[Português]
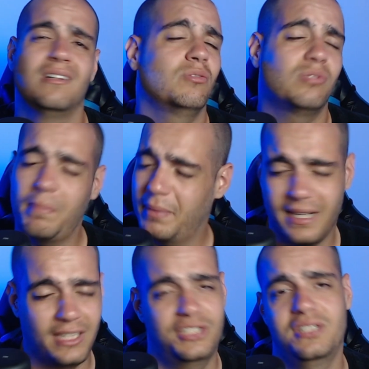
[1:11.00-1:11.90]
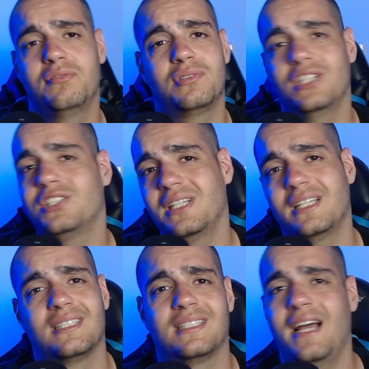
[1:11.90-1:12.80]
nos aplicativos, seja em
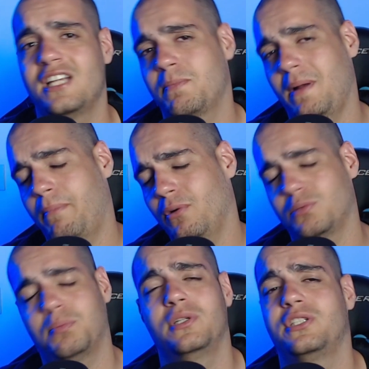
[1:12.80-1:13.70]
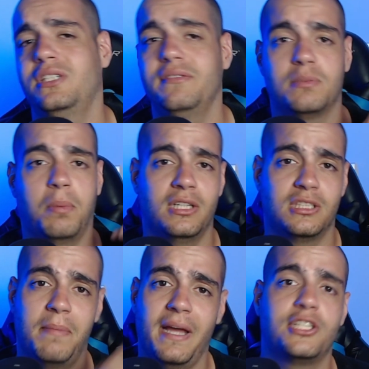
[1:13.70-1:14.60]
que site, para pós-esportivo,
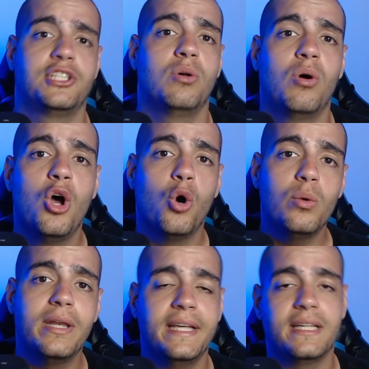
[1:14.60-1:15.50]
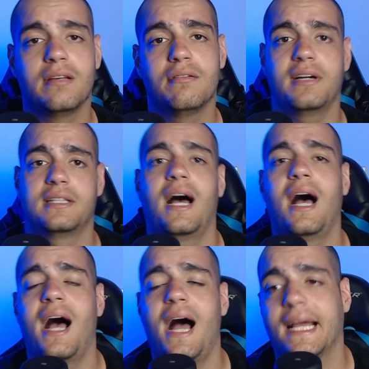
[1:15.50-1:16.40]
sportsbet.io, o link vai
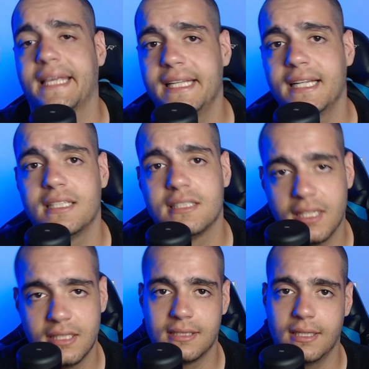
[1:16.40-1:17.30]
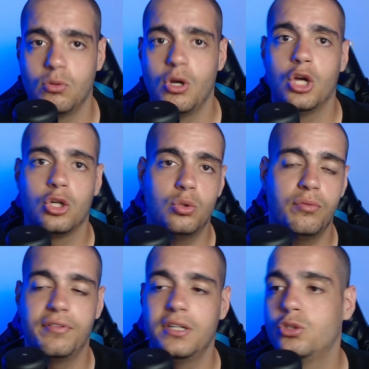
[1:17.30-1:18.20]
estar tá aqui na descrição do
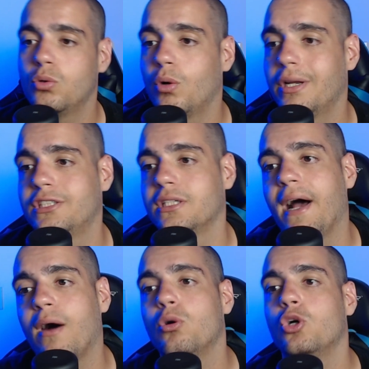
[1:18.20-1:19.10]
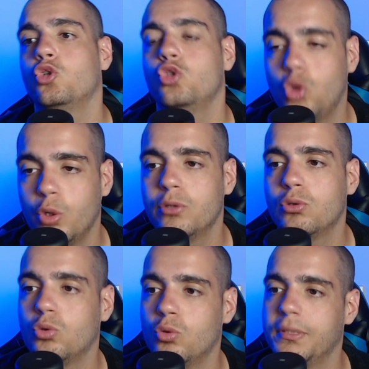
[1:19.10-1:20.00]
vídeo original do
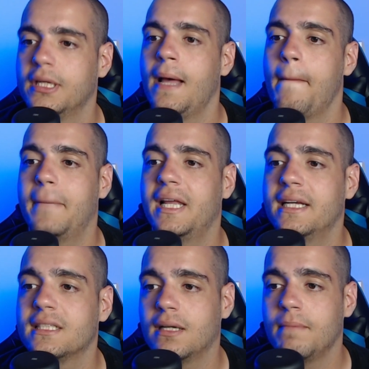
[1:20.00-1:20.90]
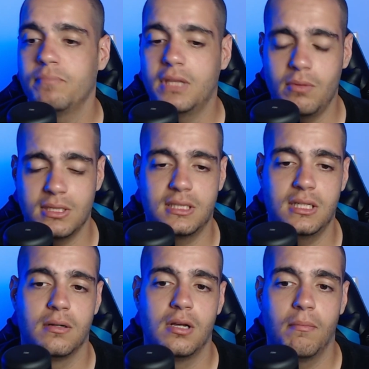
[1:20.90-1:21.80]
YouTube. Beleza? Então,
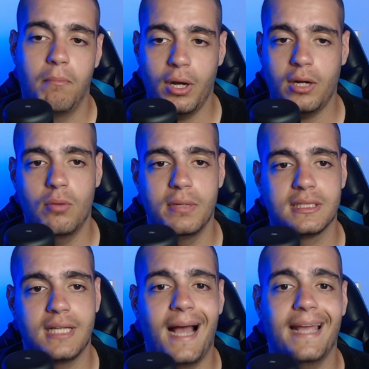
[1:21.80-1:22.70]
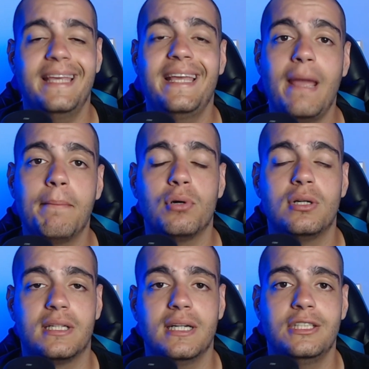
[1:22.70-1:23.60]
assim, bora começar e é
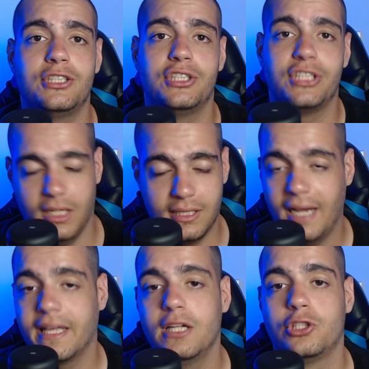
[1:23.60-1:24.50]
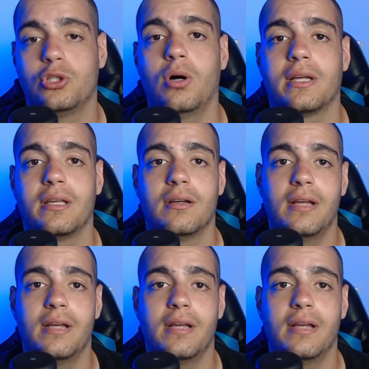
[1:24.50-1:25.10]
importante já dar aquele choque,